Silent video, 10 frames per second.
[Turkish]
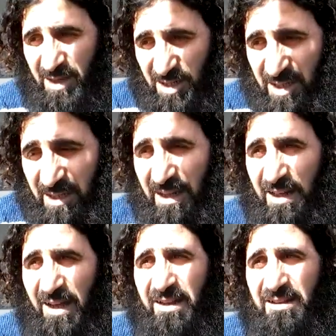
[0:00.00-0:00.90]

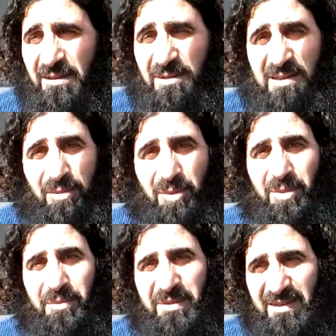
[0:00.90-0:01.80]
gerçekten lanetlenme sebebi
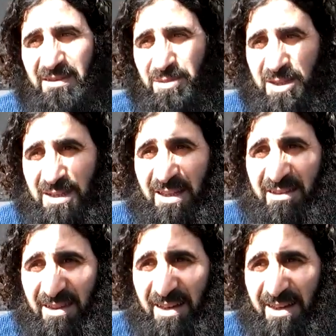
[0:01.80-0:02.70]
bir pislik bir şey
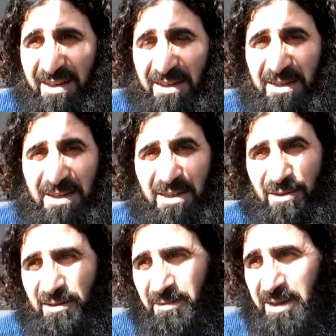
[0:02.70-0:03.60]
değilse
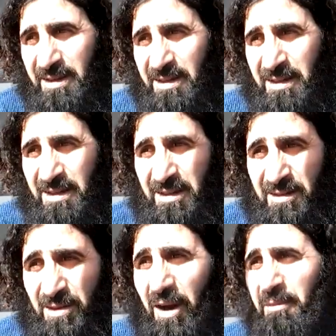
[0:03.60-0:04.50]
o zaman
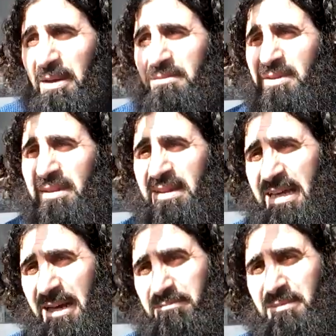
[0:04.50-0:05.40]
ya ben bunu da
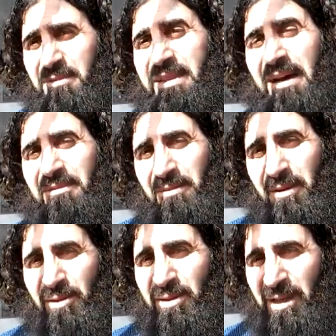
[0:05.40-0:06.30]
yapmayayım deme.
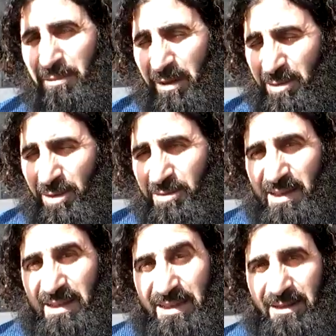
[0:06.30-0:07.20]
Ben bunu yapamıyorum
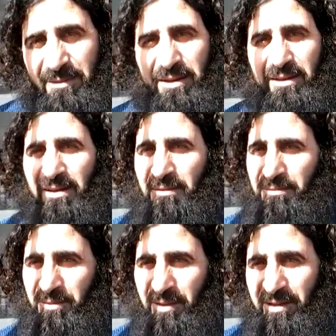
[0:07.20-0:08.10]
zaten deme.
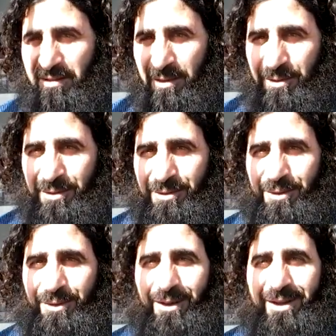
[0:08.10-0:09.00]
Rabbim bana sevdir
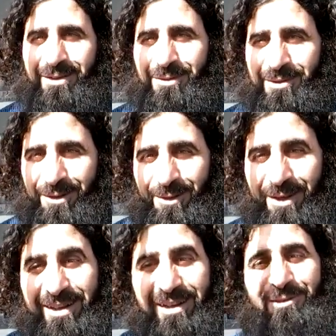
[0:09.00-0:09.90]
doğru olanı, güzel
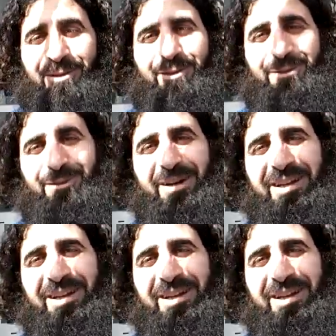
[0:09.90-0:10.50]
olanı, razı olduğunu